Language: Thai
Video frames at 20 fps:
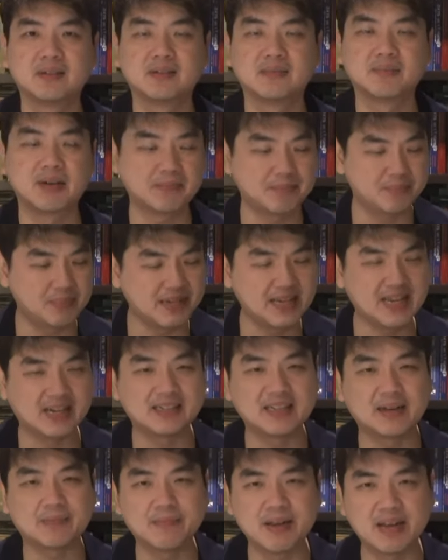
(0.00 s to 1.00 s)
มันเปลี่ยน
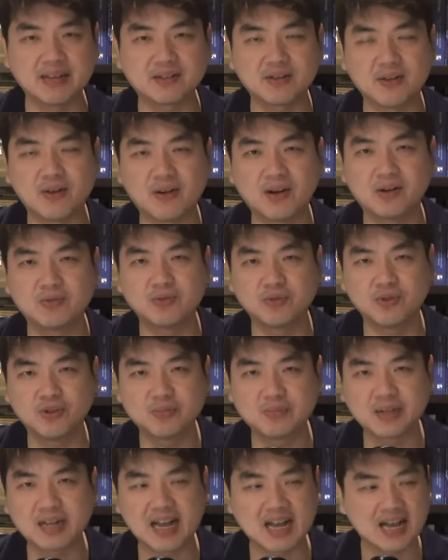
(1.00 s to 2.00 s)
จากเบสออนอุด
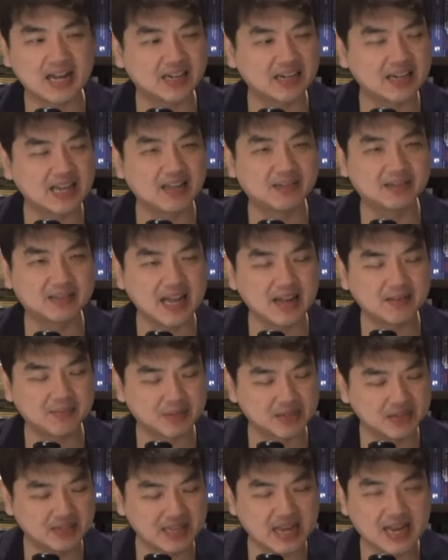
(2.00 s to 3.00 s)
มการกระตั้ง
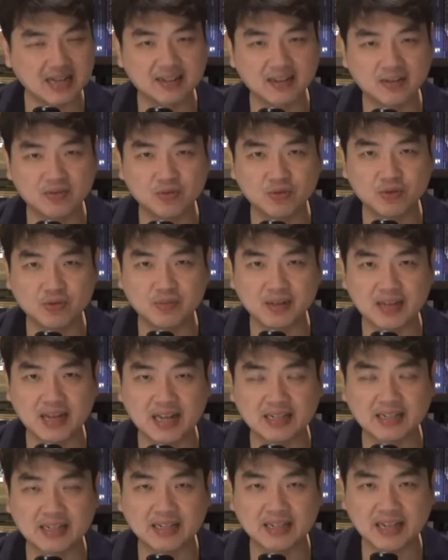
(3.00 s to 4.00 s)
พื้นฐานจากอุดม
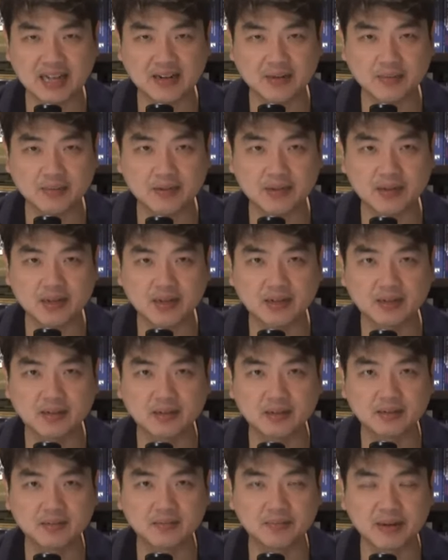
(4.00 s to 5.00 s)
การทางการเมือง
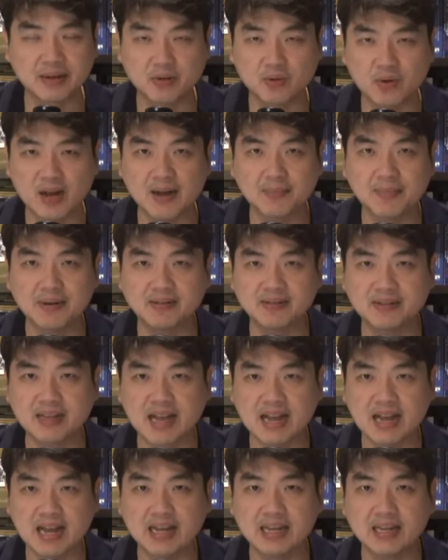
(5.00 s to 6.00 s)
เป็นขวาเป็น
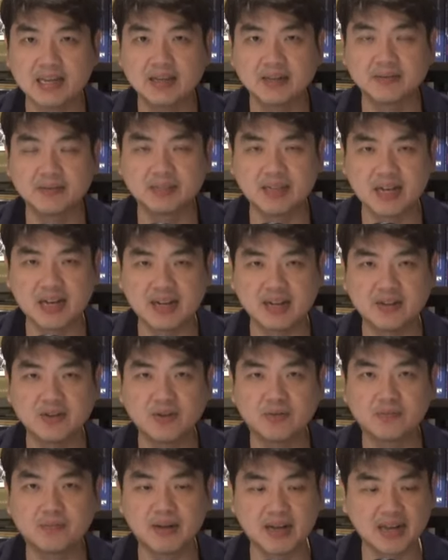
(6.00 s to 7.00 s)
ซ้ายชาตินิย
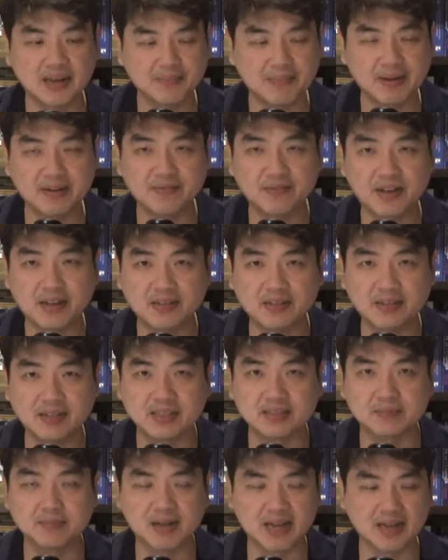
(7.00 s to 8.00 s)
มไหมเป็นฟาสซิ
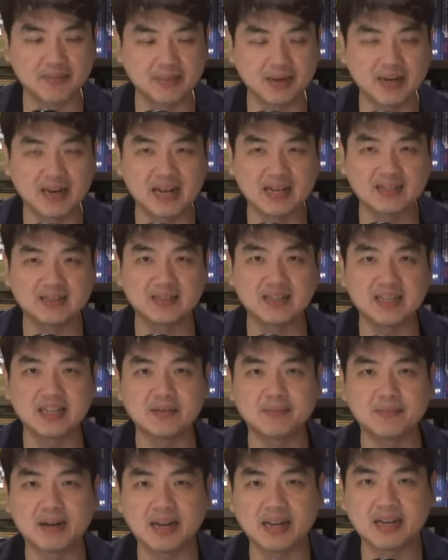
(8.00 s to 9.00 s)
สต์ไหมเป็นนาซี
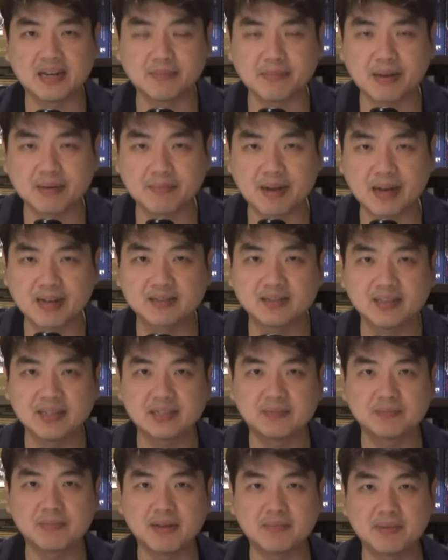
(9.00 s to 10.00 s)
ไหมหรือเป็นมาร์กซิ
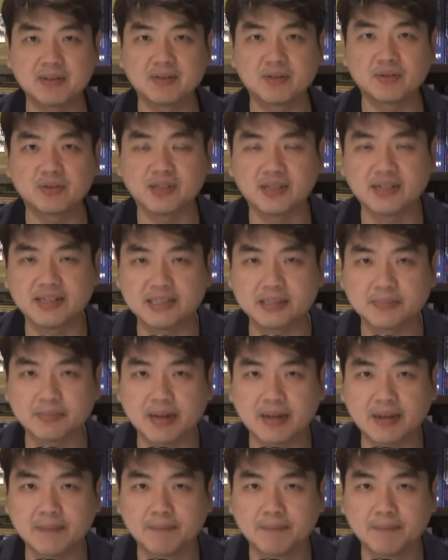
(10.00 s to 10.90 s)
สต์ไหมเป็นโซเชียลิสต์ไหม